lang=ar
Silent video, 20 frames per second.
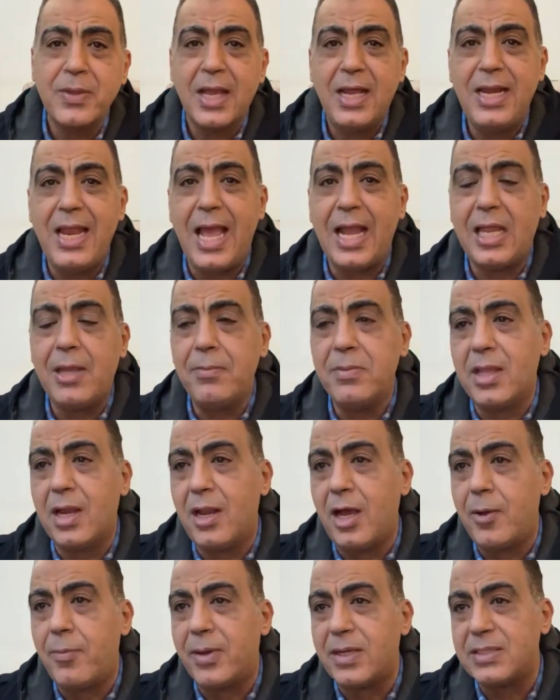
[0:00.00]
لكن من
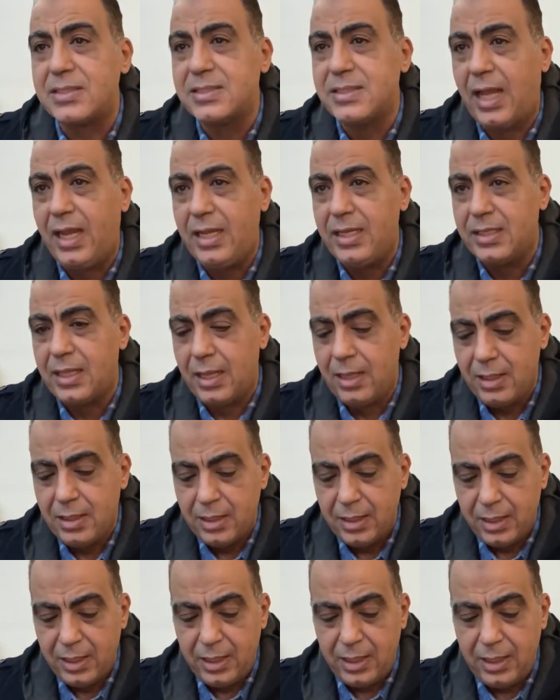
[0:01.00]
الاخبار السعيده
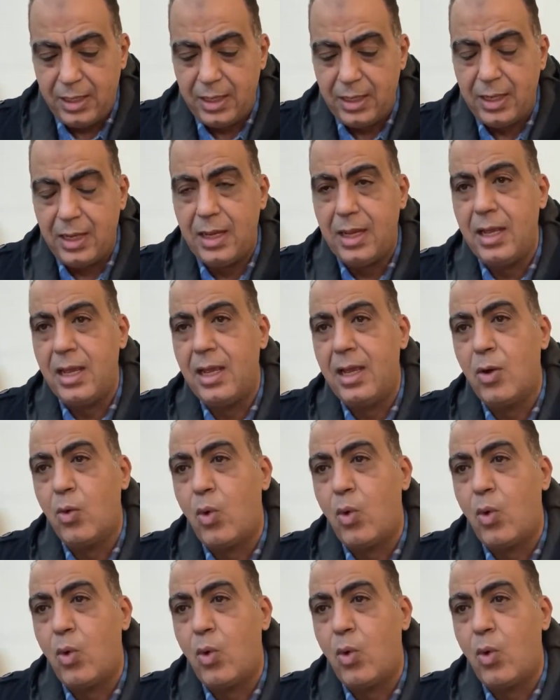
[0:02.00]
اللي آه،